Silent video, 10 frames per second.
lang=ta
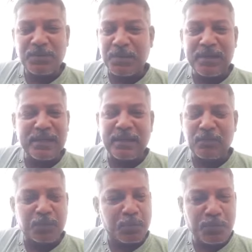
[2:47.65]

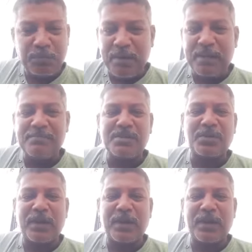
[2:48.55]
உங்களுக்கெல்லாம் உண்மையிலுமே